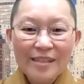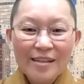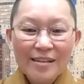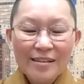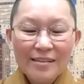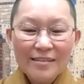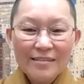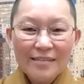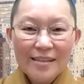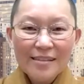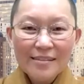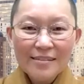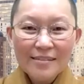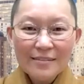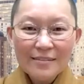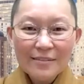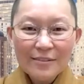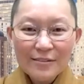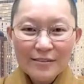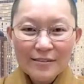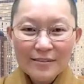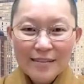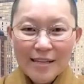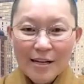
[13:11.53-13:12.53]
对，
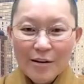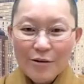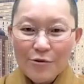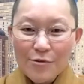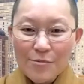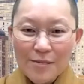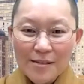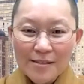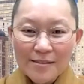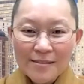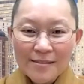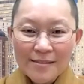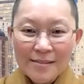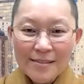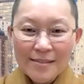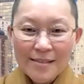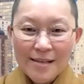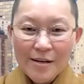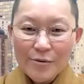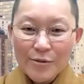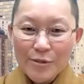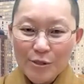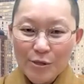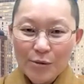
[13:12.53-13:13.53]
对。当我们
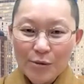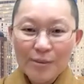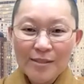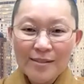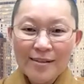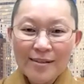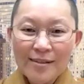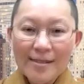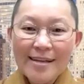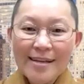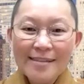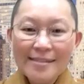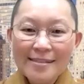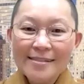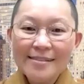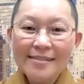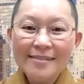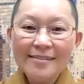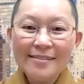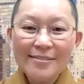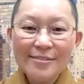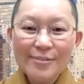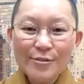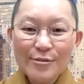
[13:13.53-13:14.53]
要走的那一
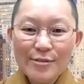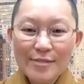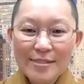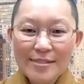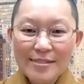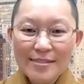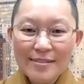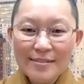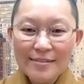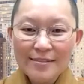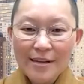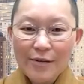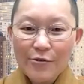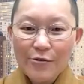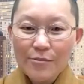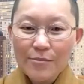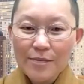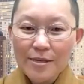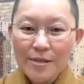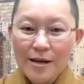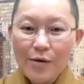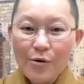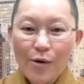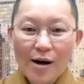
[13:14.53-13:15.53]
刻，就是当
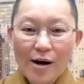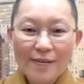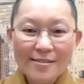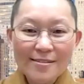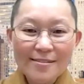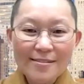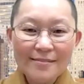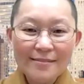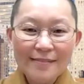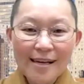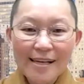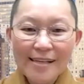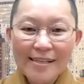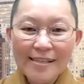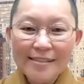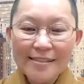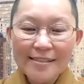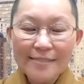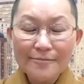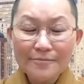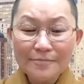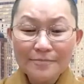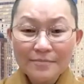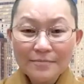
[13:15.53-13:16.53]
我们要往生那一
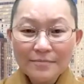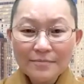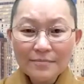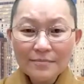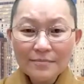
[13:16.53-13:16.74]
刻，